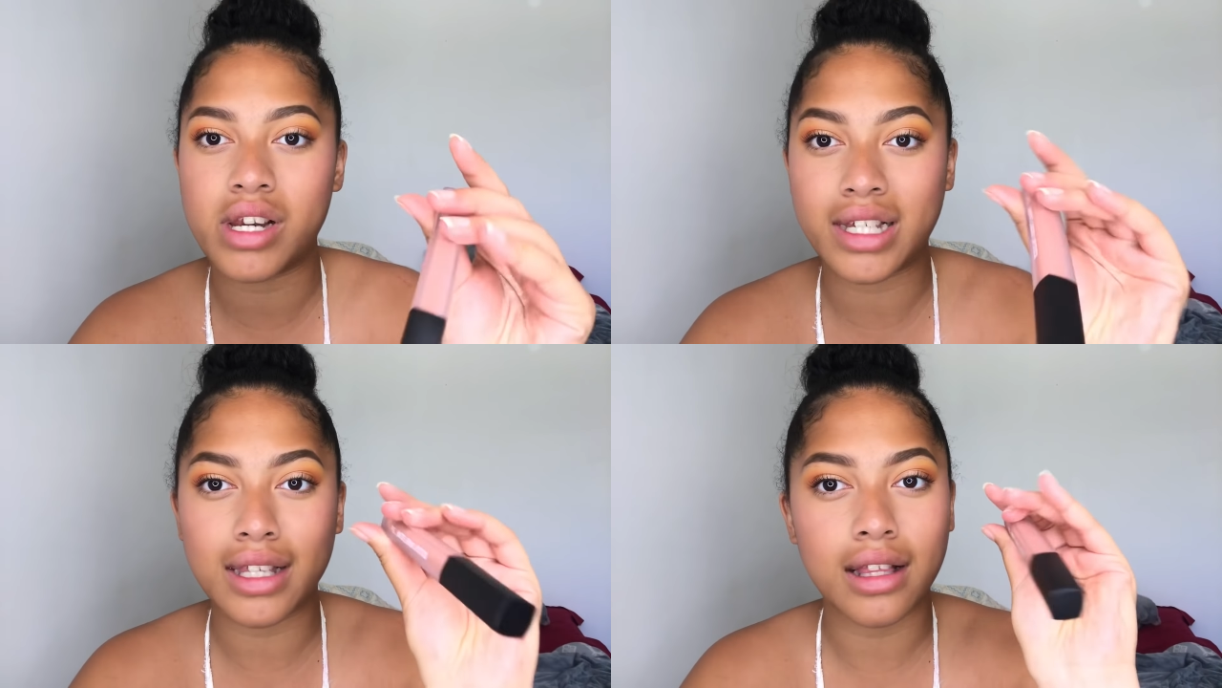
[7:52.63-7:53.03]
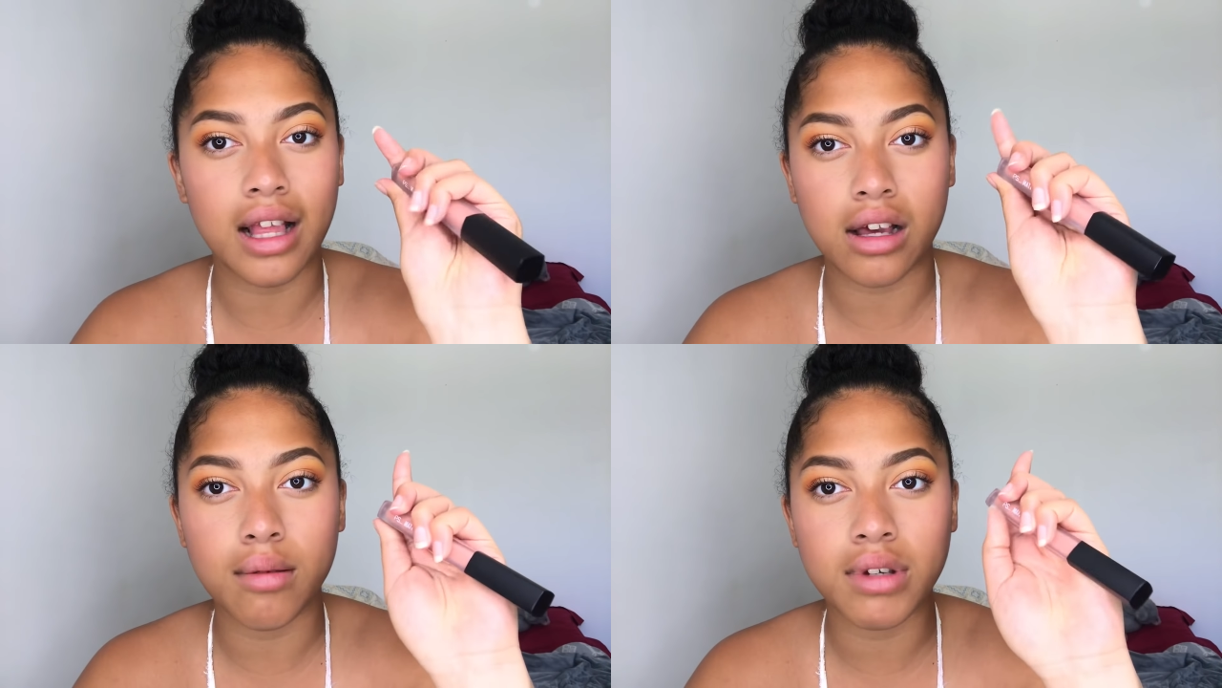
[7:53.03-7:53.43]
les kits
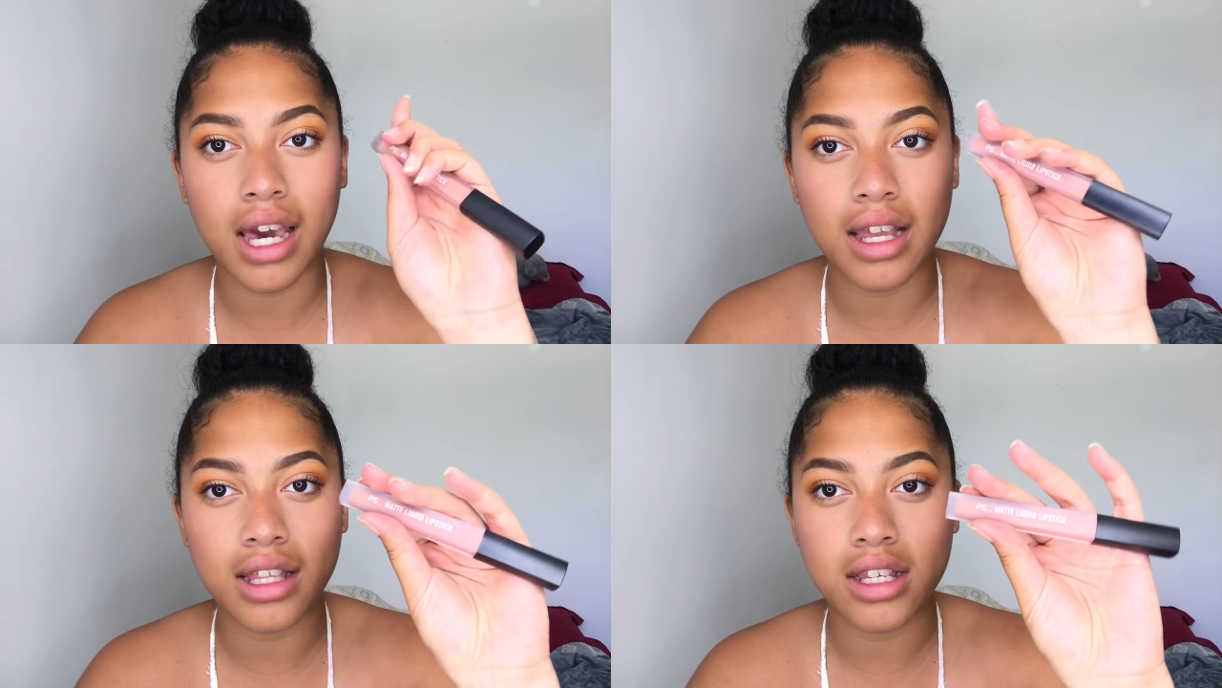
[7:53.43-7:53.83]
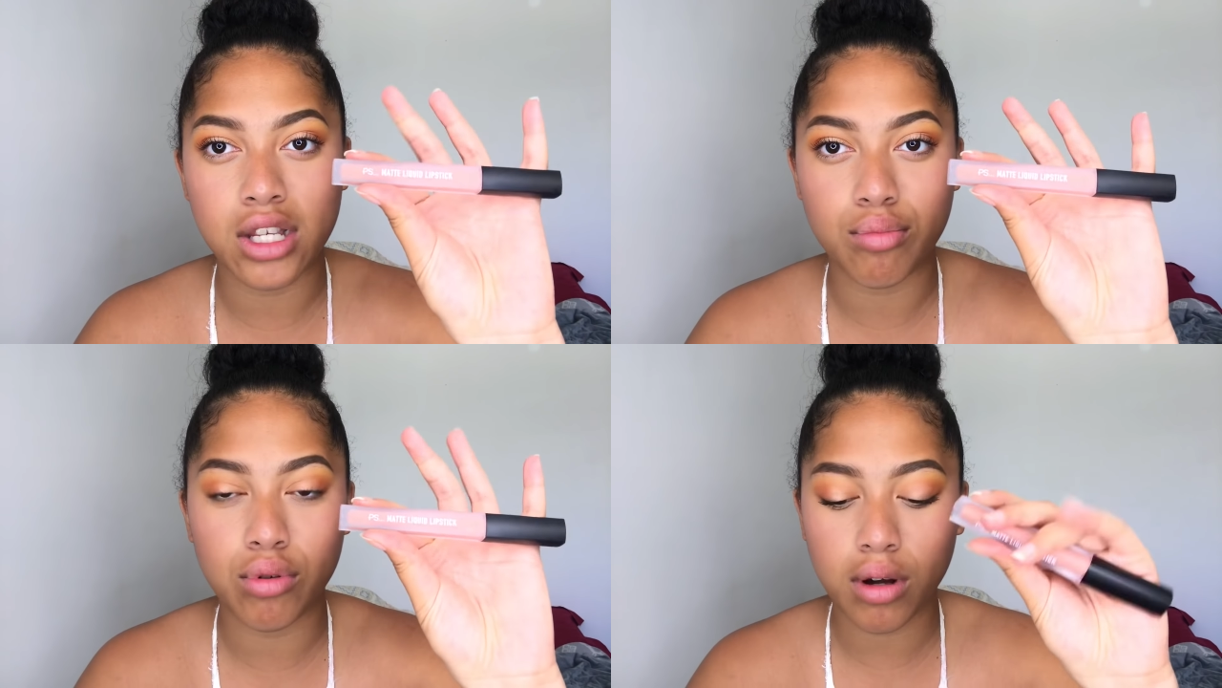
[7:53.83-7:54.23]
là comme Kylie.
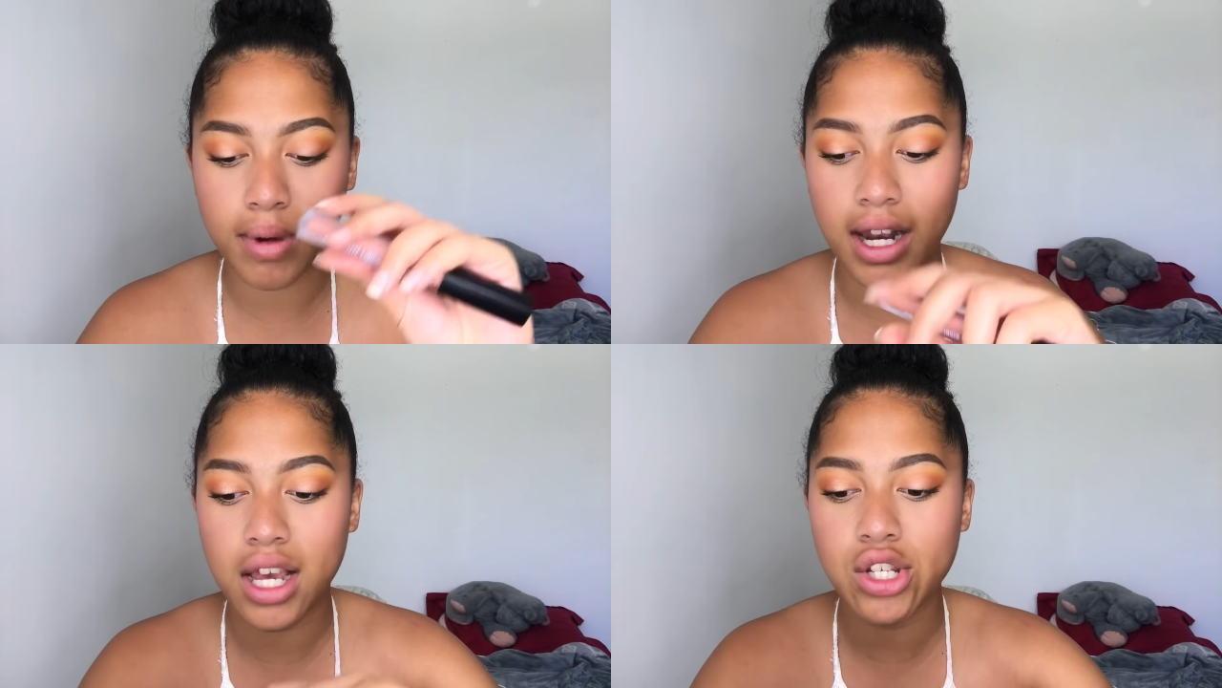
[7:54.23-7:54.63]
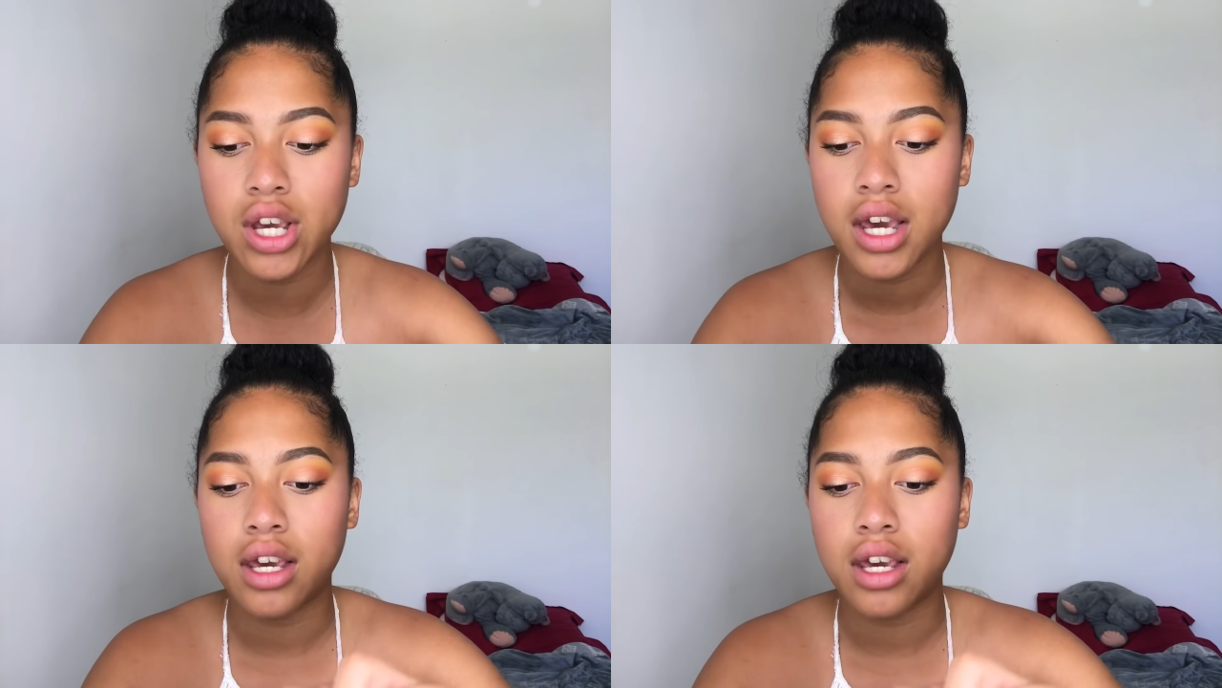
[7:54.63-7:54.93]
J'ai plus l'emballage.